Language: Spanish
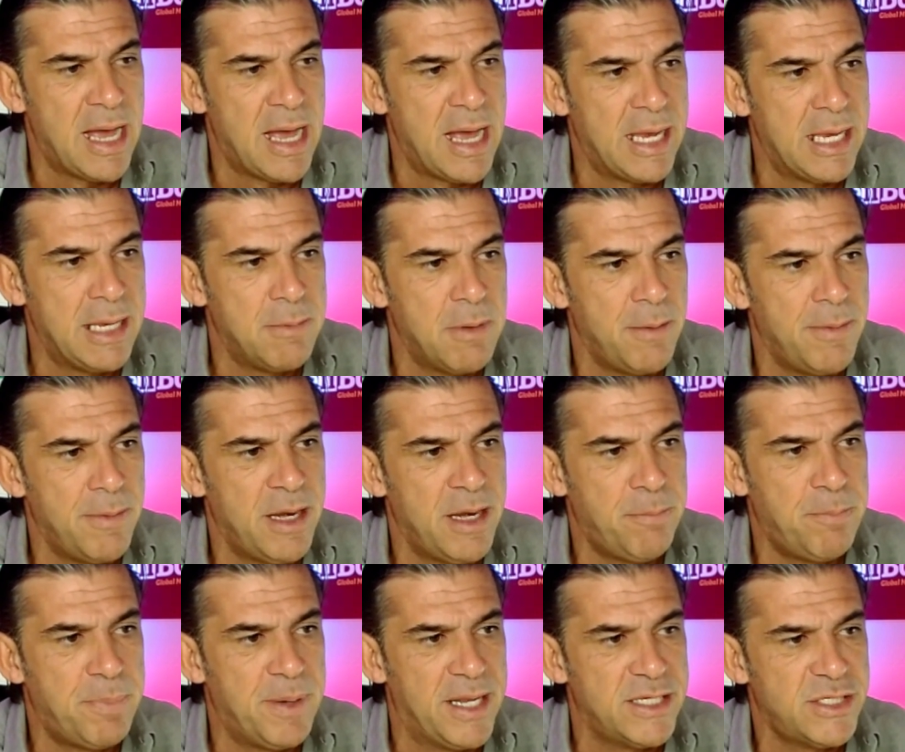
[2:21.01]
ahí va a
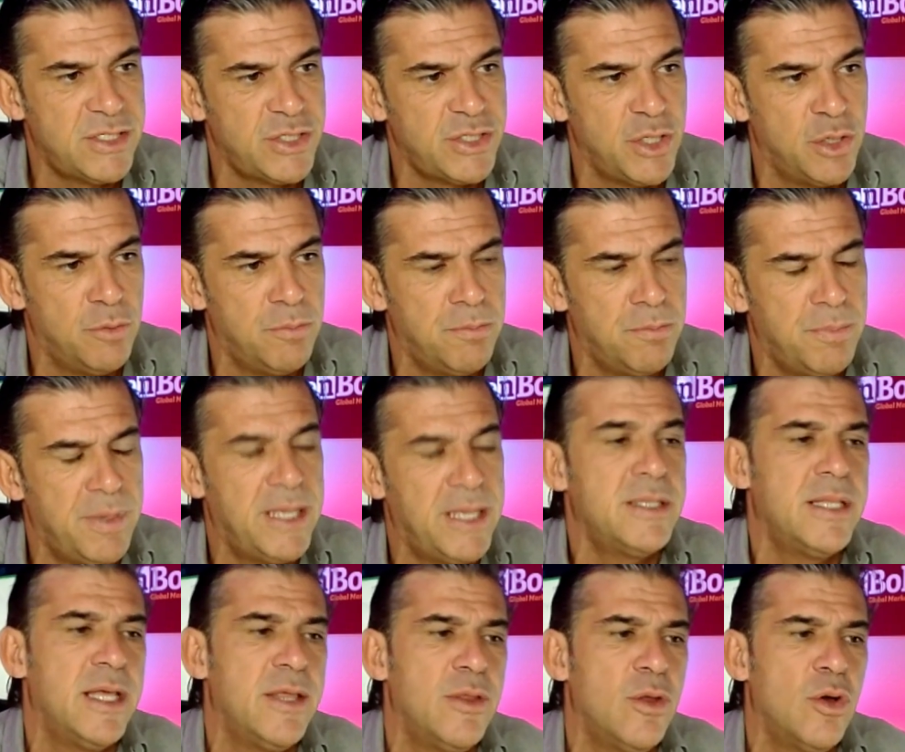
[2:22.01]
haber presión
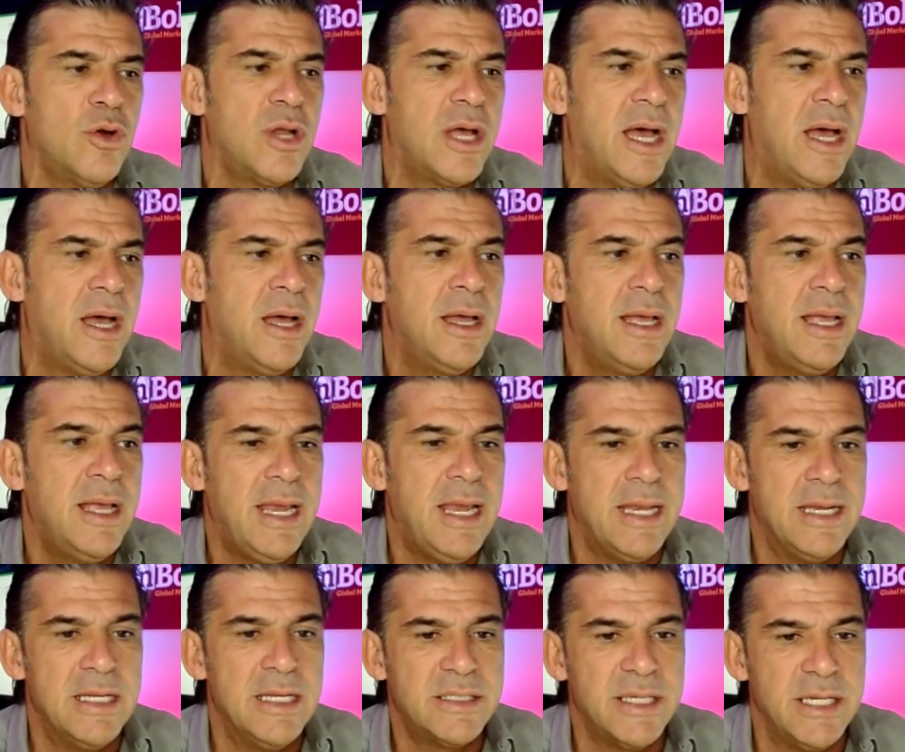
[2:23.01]
vendedora
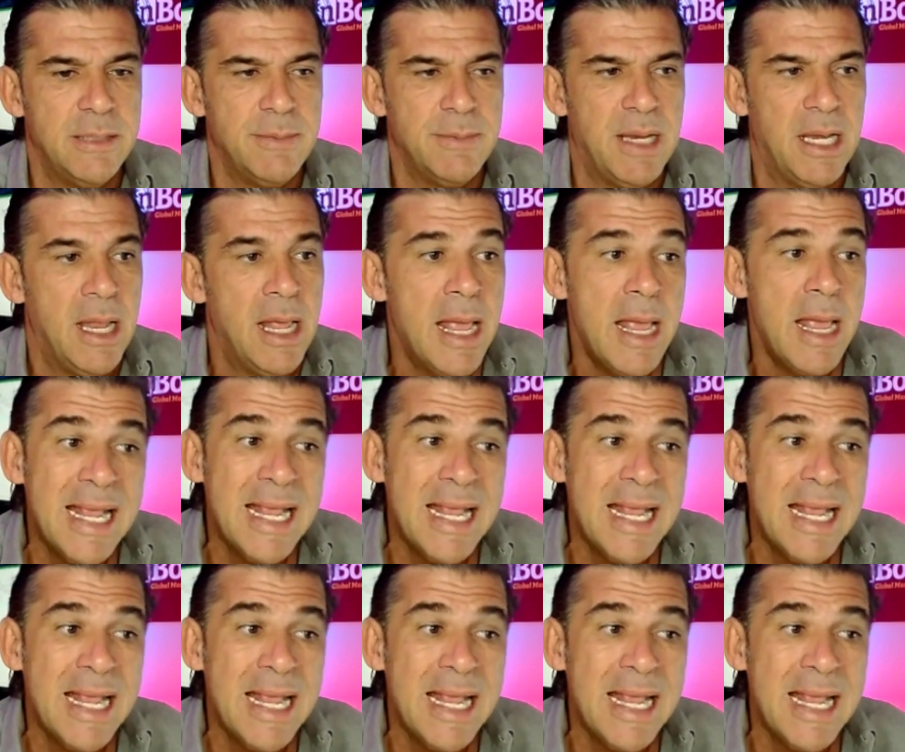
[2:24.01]
en ese nivel